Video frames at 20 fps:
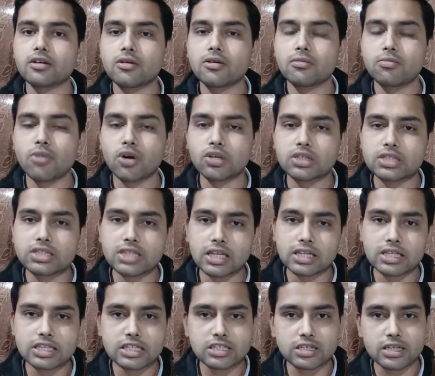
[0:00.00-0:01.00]
बहुत ही जल्दी
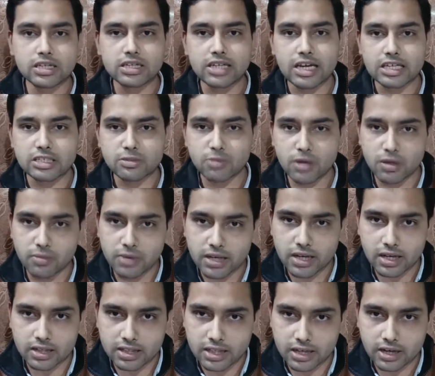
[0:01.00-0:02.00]
इससे टैक्स बिल भी
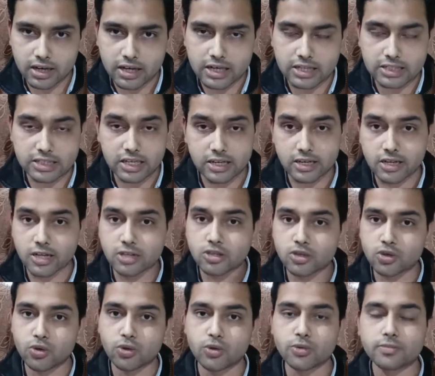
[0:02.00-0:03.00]
कर देगा इसके रिटर्न्स को